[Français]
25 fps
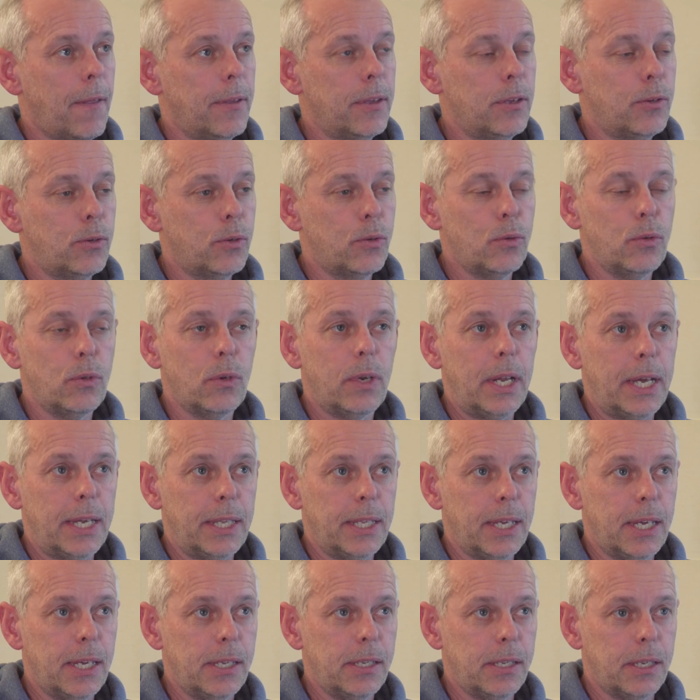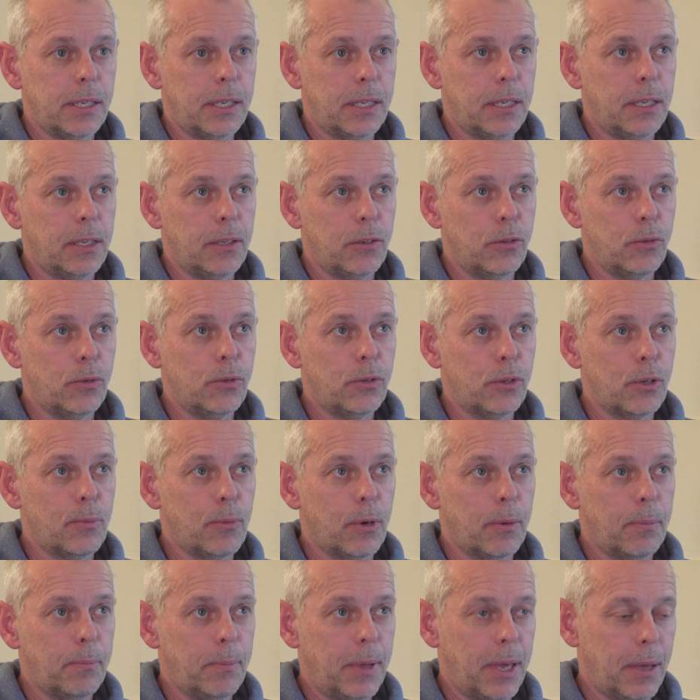issus de l'ANS et qui
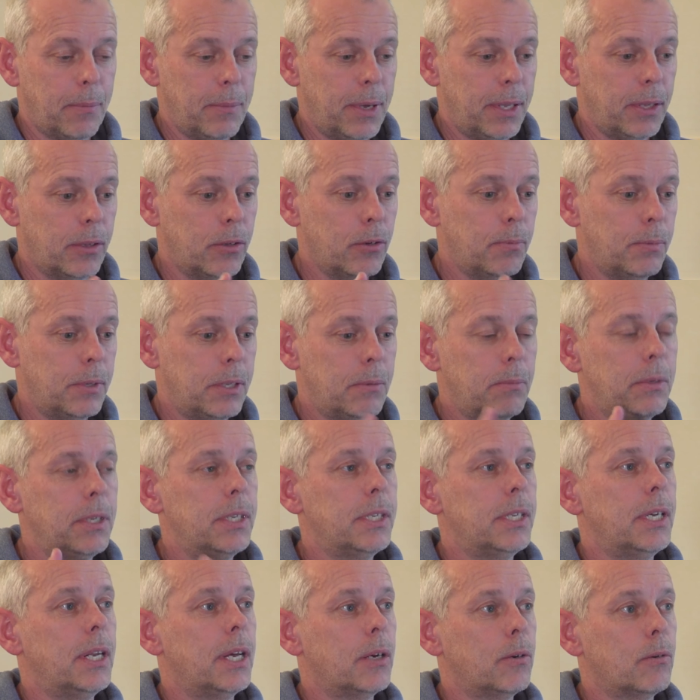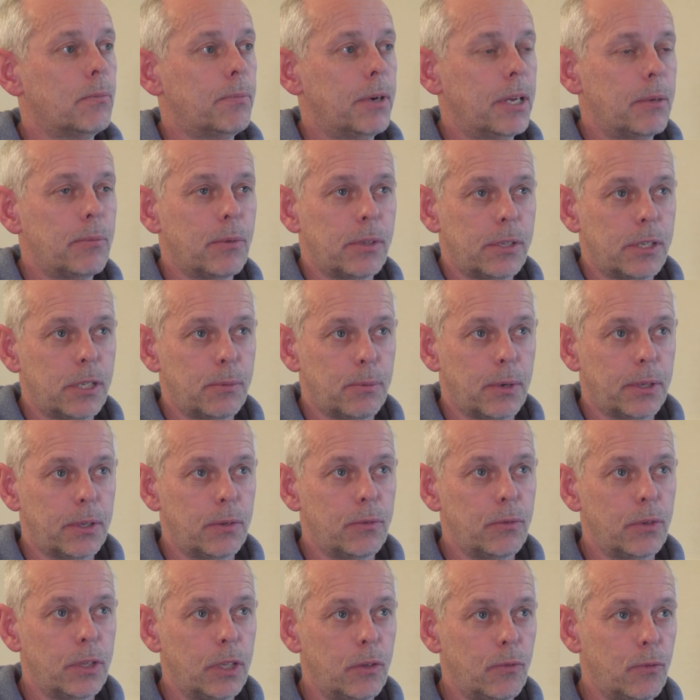justement permettent d'optimiser l'accompagnement de ces
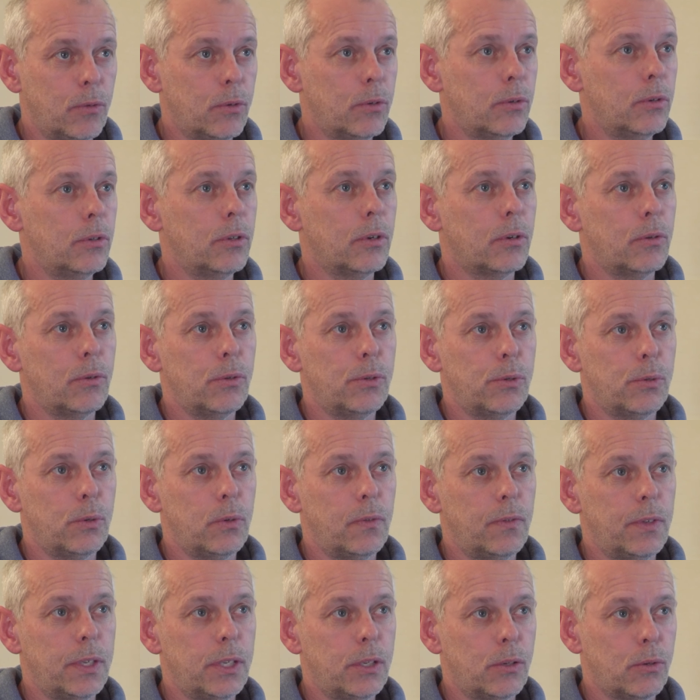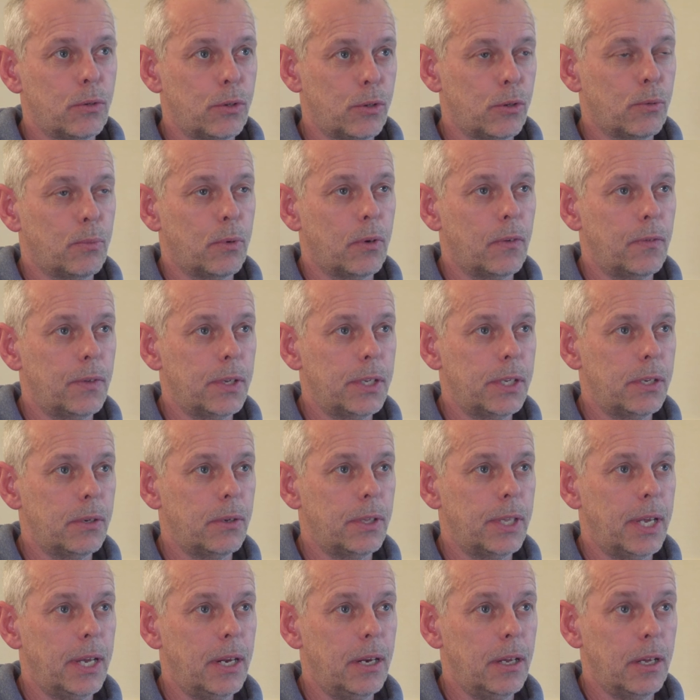sportifs de haut niveau dans le suivi
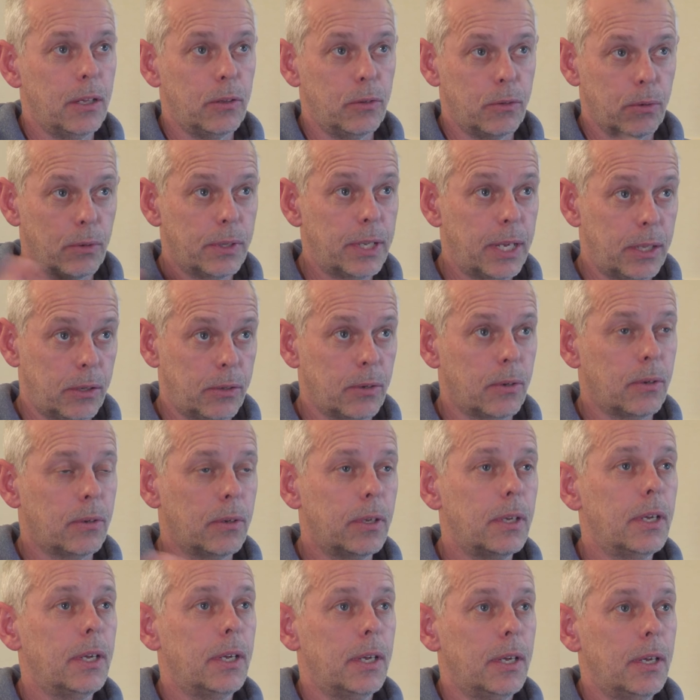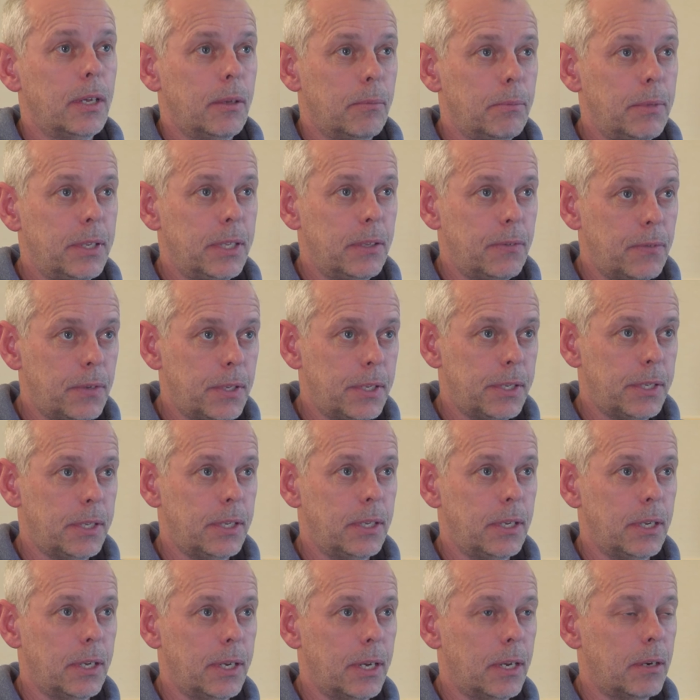socio-professionnel, dont Nathan
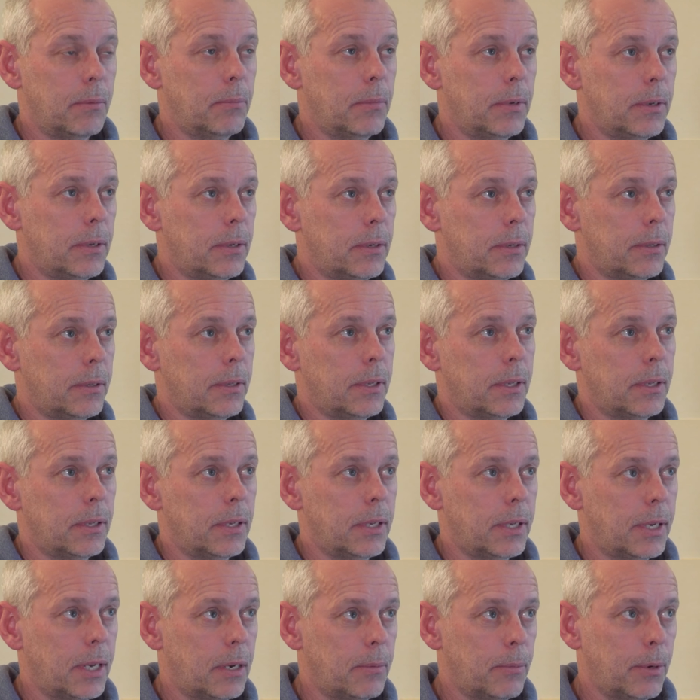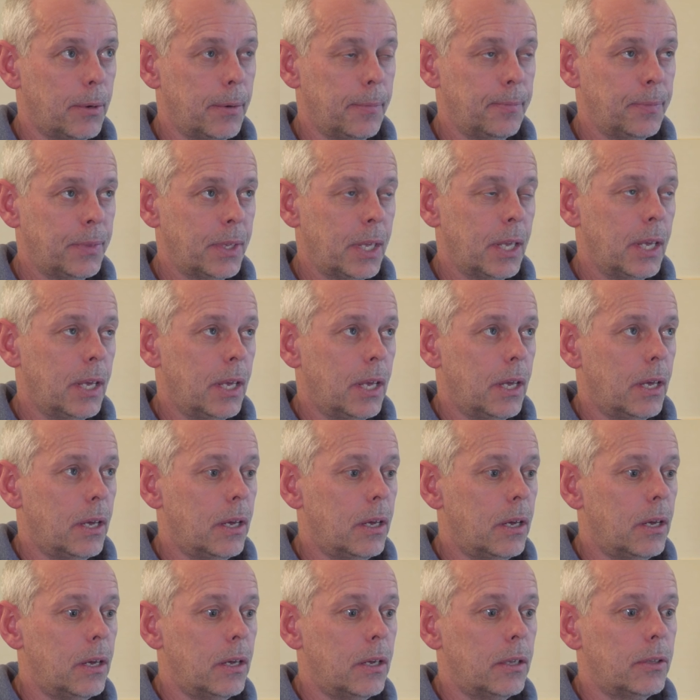bénéficie euh, également,
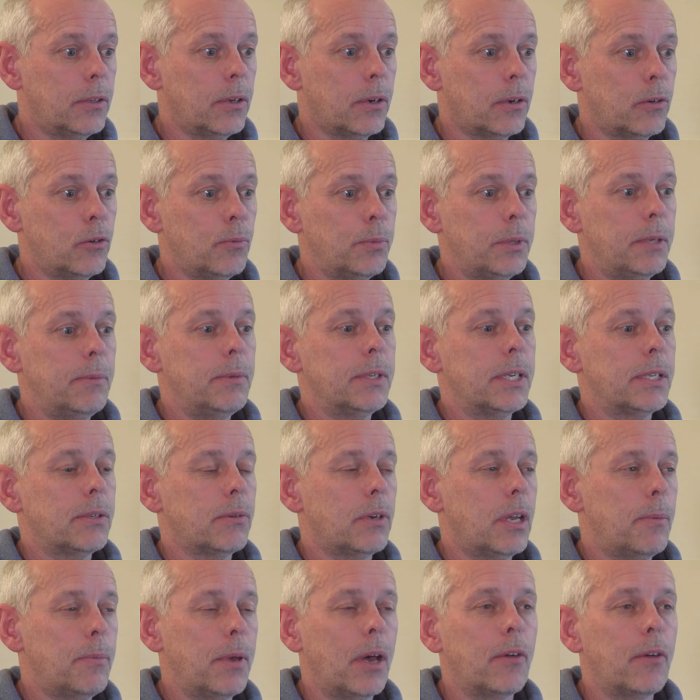euh, dans l'optimisation de la